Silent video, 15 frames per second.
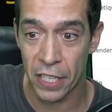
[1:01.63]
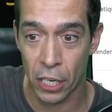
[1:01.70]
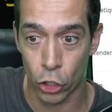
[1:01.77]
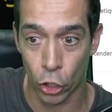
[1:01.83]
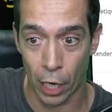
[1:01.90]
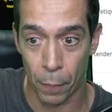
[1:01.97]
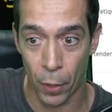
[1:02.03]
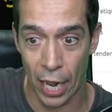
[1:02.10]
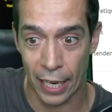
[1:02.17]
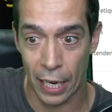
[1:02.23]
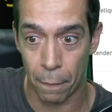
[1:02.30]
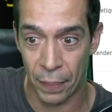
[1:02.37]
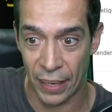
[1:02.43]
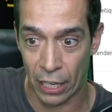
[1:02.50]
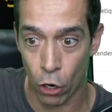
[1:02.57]
¿Veis esto que pone
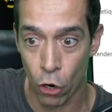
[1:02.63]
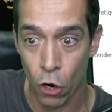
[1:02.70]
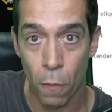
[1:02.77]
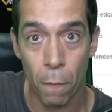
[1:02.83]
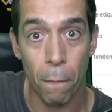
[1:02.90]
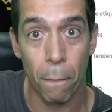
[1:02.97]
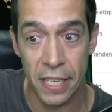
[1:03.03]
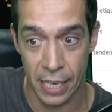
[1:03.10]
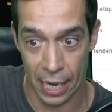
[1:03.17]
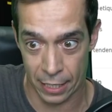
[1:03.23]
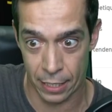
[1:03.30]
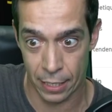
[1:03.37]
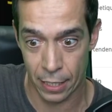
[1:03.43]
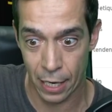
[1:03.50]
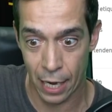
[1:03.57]
aquí pico?
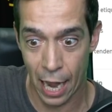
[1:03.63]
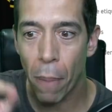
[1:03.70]
Pinchas.